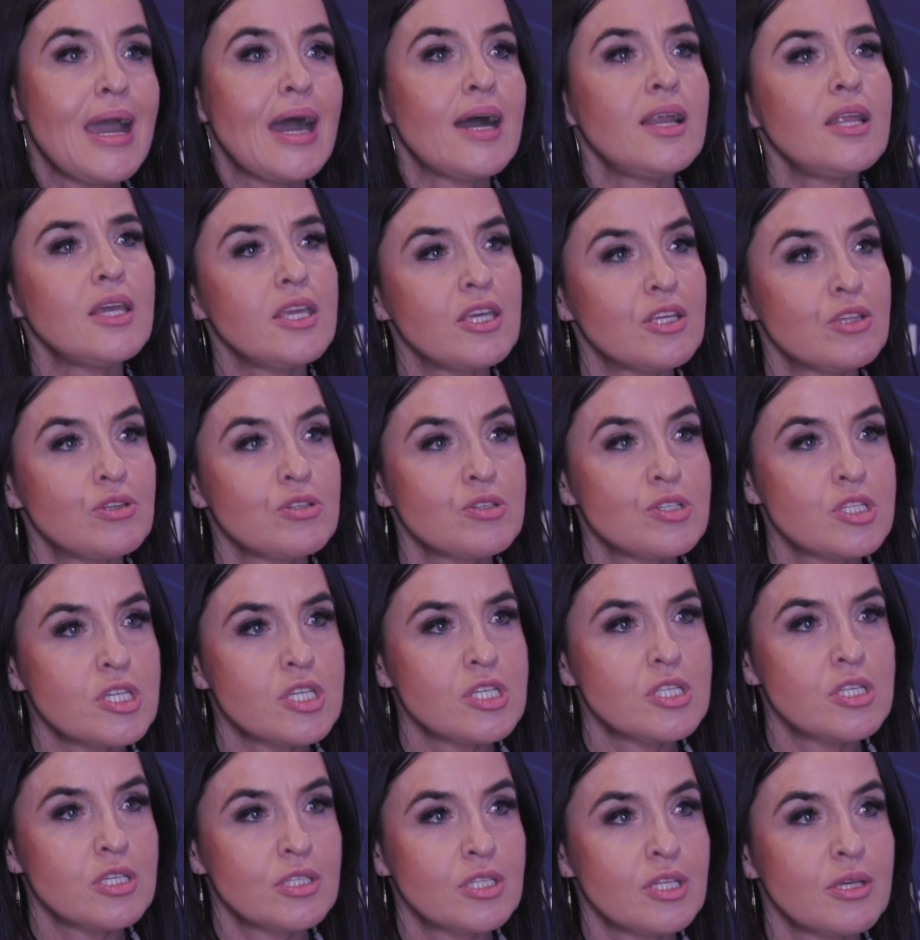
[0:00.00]
ale
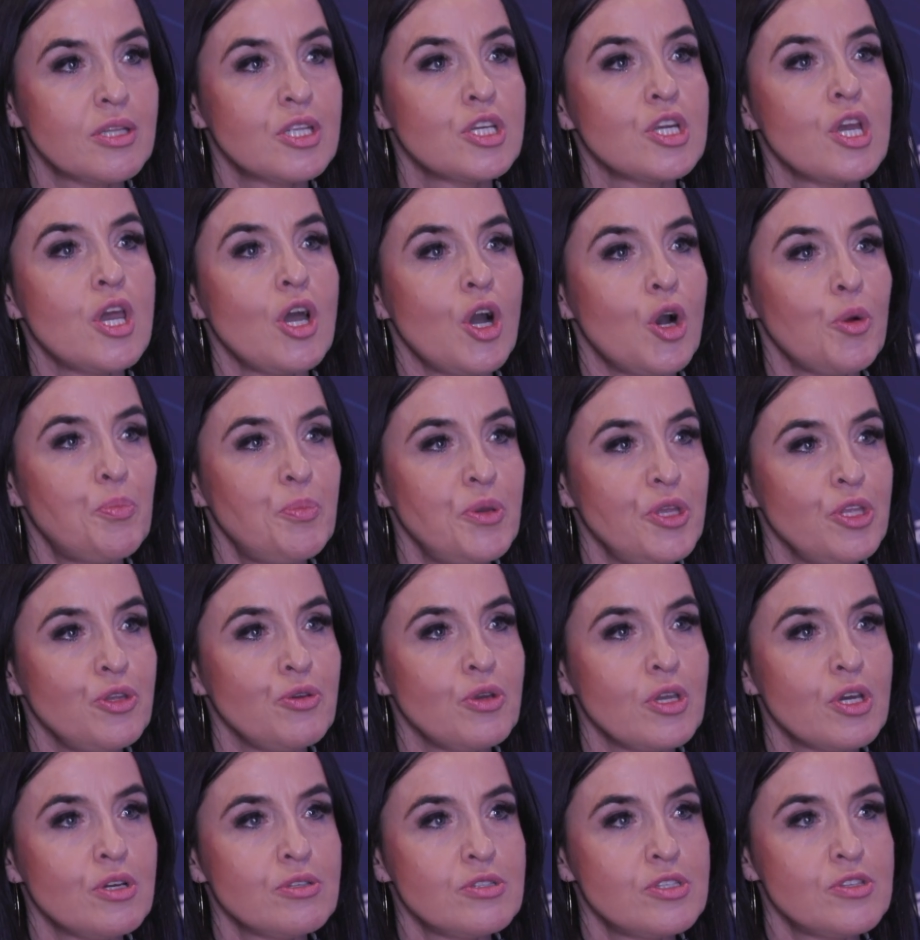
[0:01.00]
jednocześnie ten
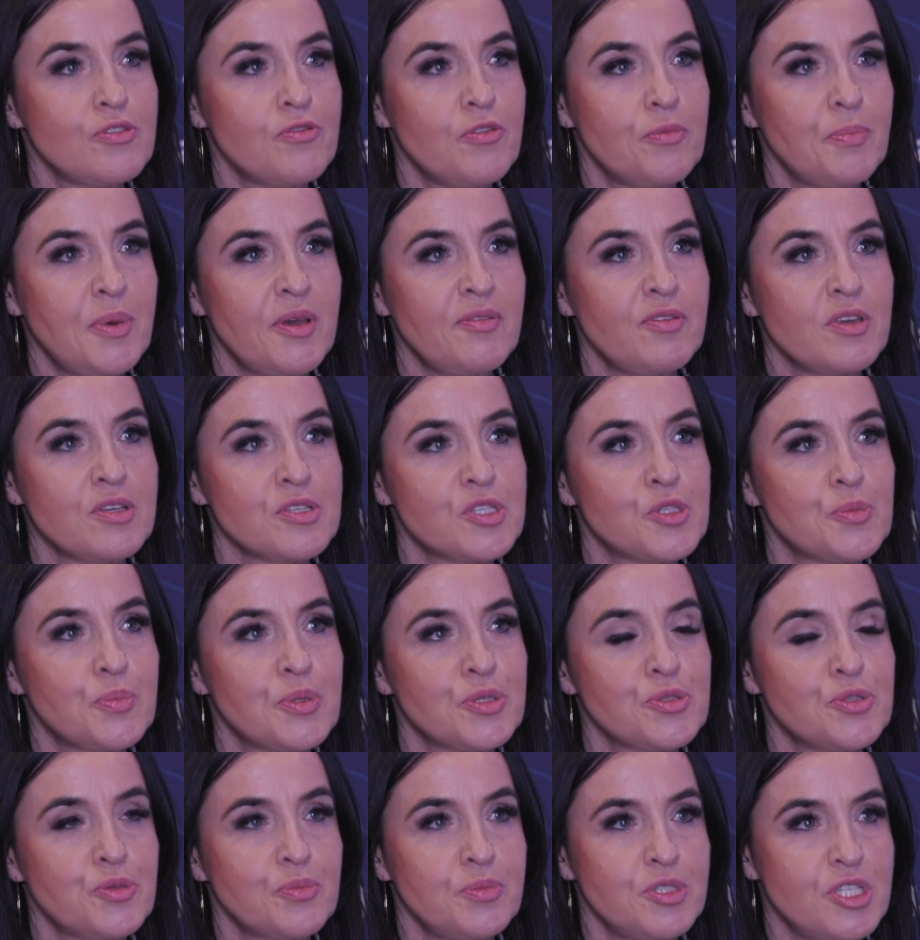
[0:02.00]
opiniującym w pewien
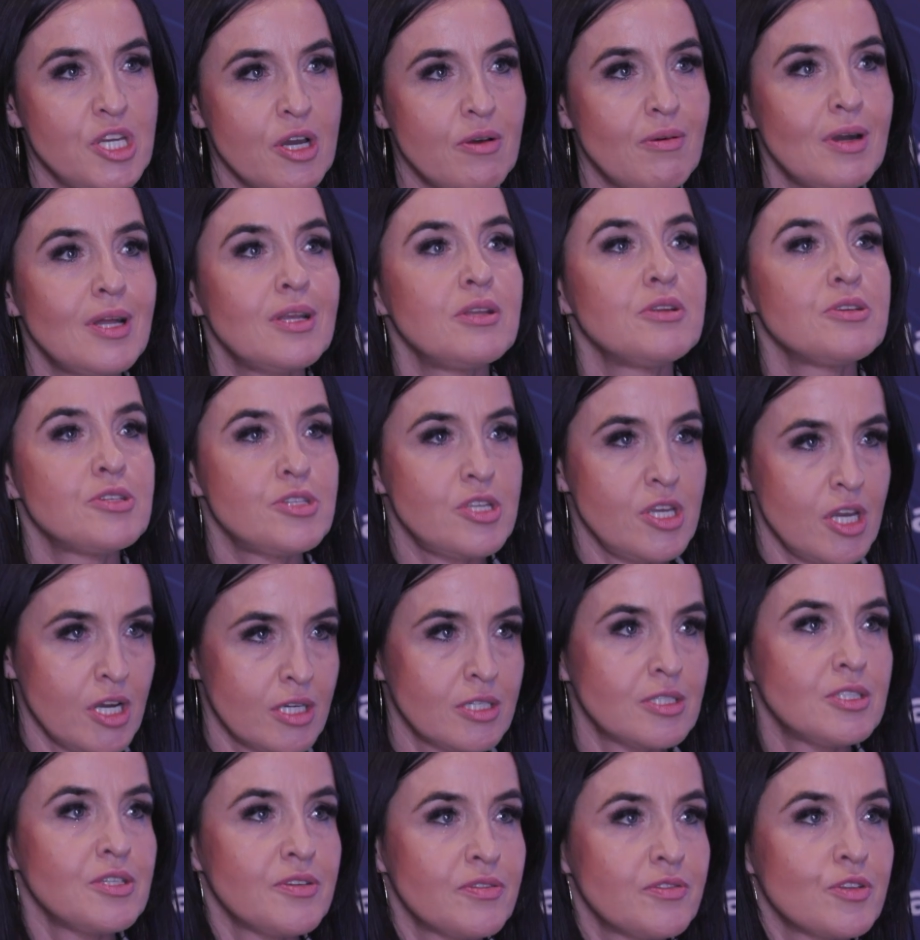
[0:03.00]
sposób działalność i
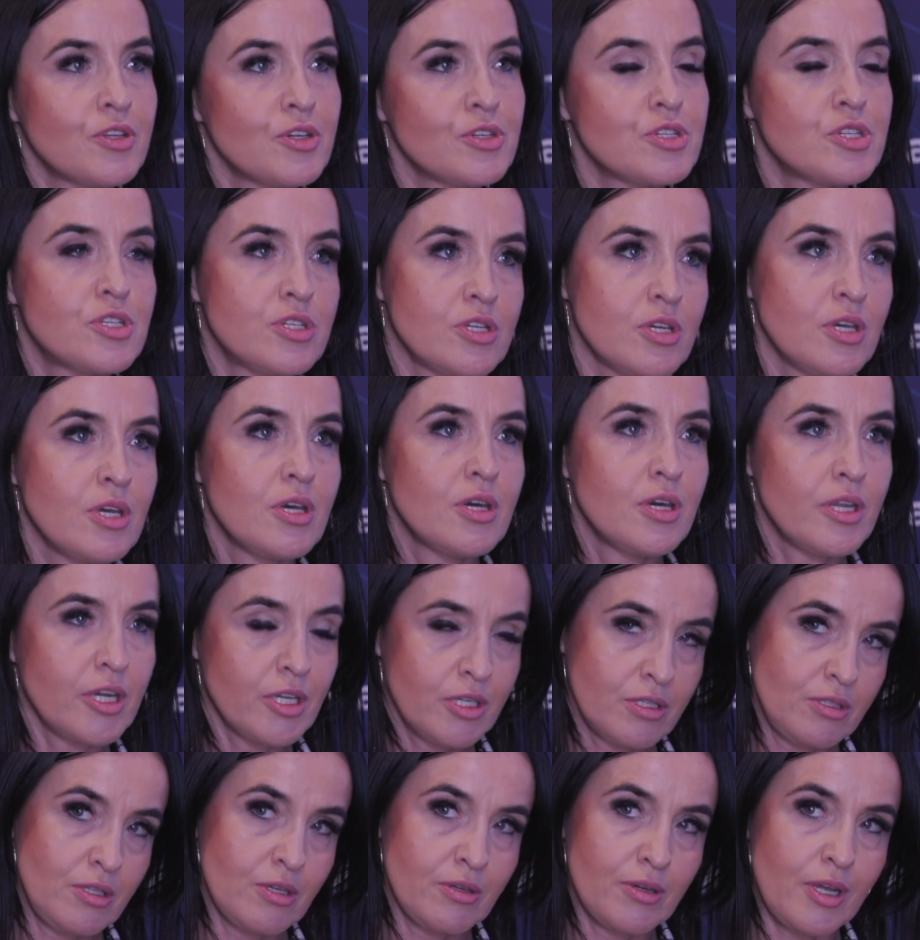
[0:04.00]
aktywność
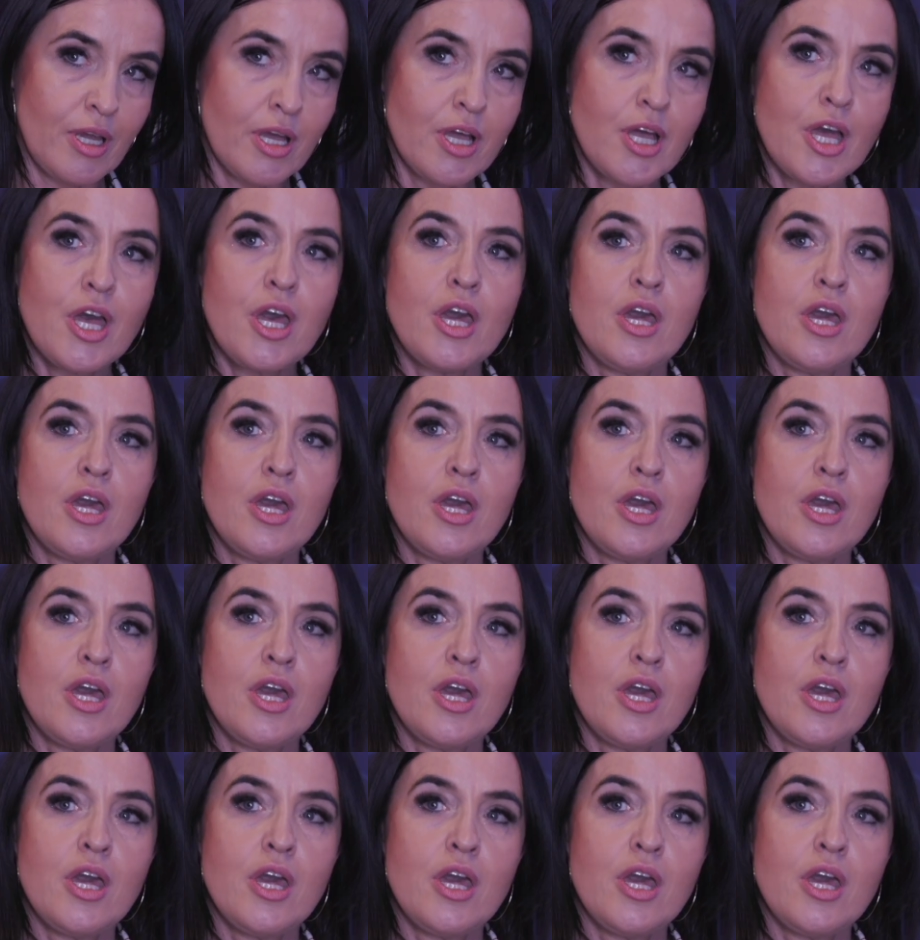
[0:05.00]
rektora.